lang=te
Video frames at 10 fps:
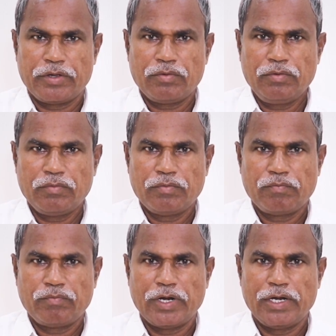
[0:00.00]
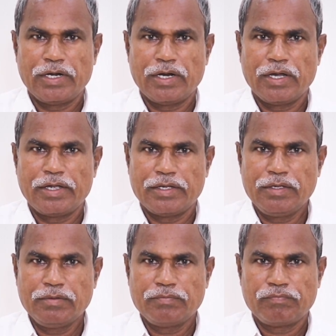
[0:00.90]
పేరు పల్లె నాగయ్య
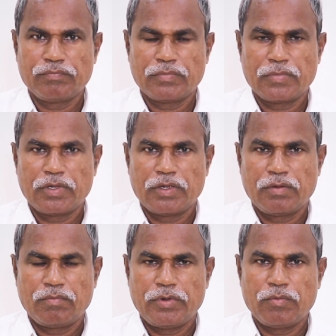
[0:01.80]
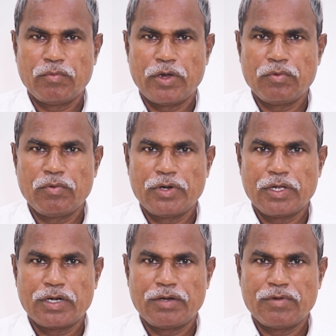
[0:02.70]
మేము మహబూబ్
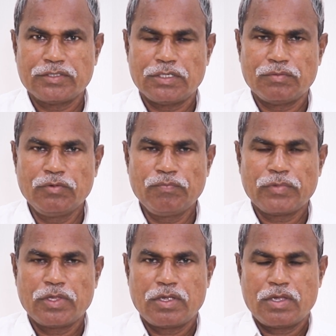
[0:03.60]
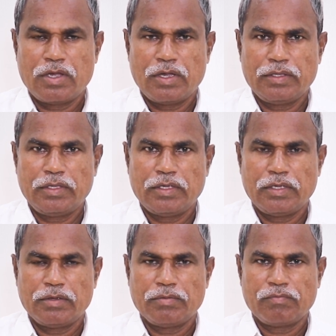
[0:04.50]
నగర్ నివాసులము అయితే
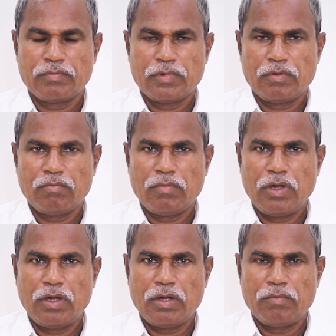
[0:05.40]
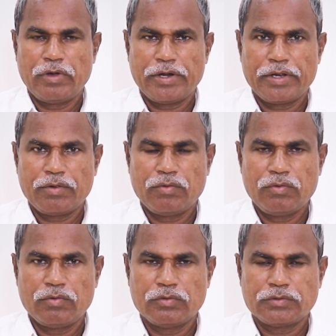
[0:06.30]
మా భార్యకు
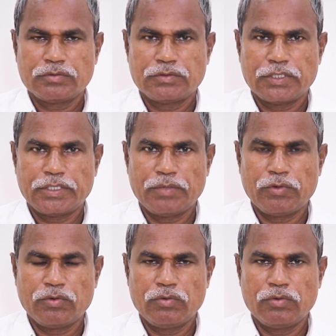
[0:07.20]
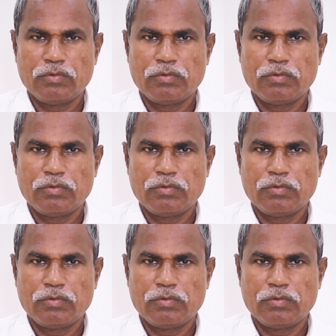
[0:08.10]
సత్యమ్మకు